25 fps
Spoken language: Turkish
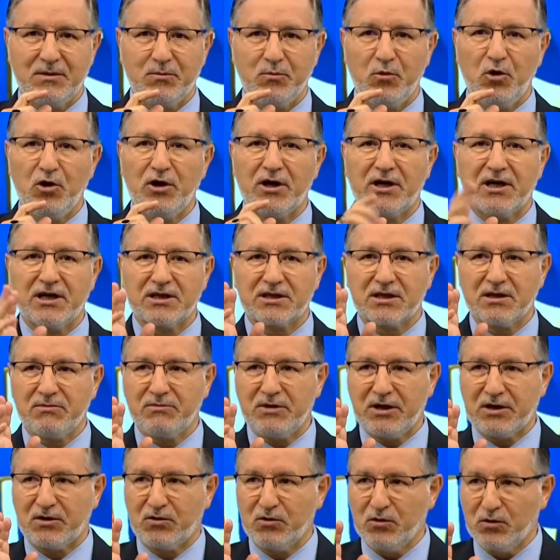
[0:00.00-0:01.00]
Böyle
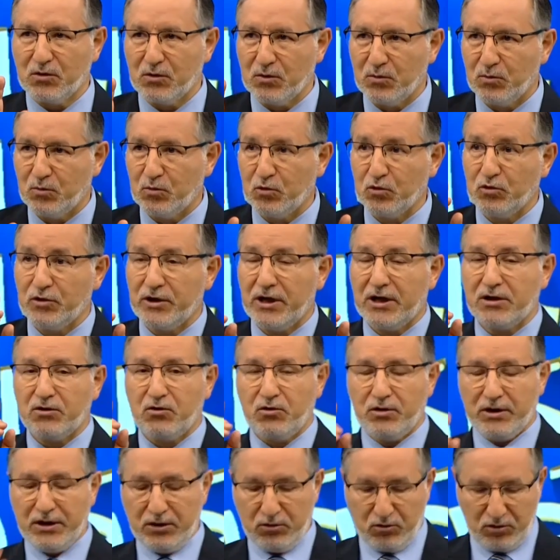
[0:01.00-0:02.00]
kaçamak yok. Bundan
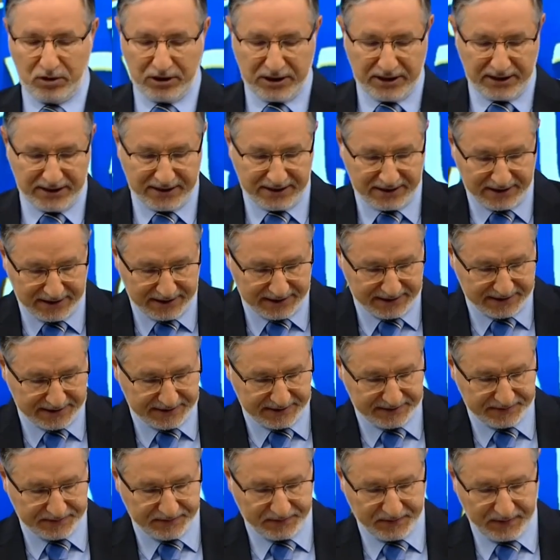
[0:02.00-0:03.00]
dolayı günaha
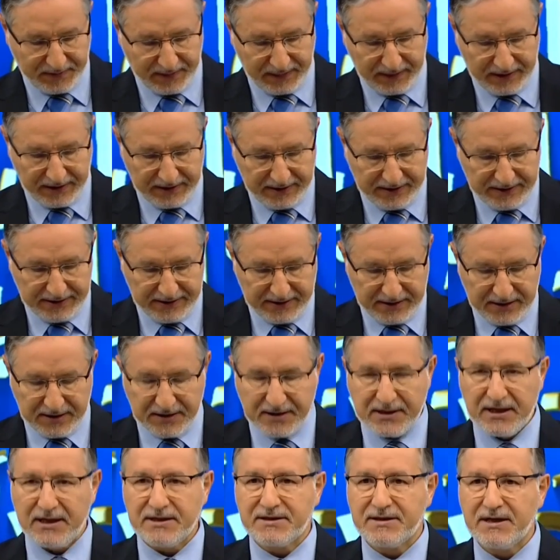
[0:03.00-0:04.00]
girersin.
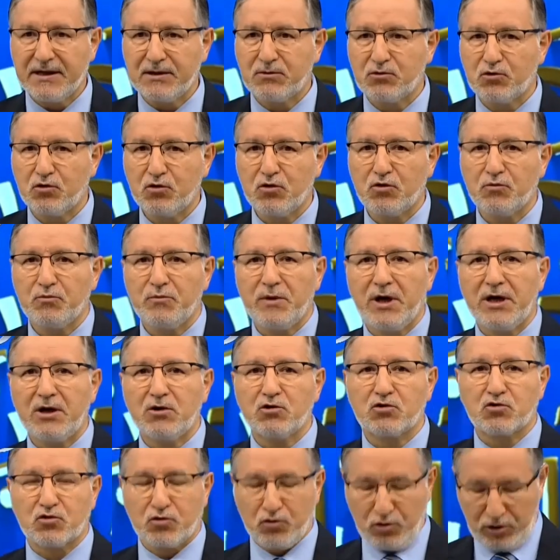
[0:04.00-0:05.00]
Tesettür
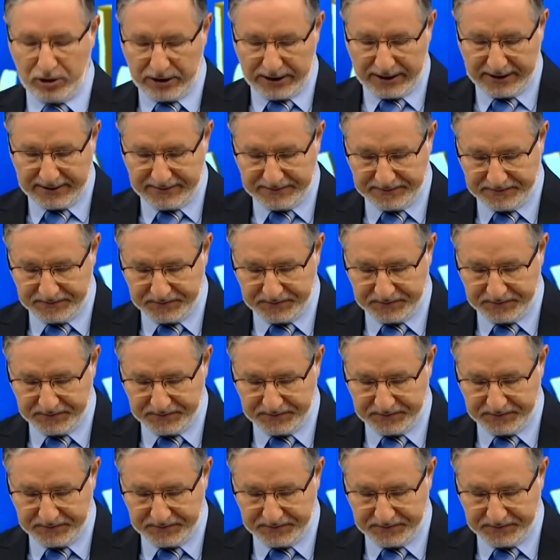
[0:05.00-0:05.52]
mayosuyla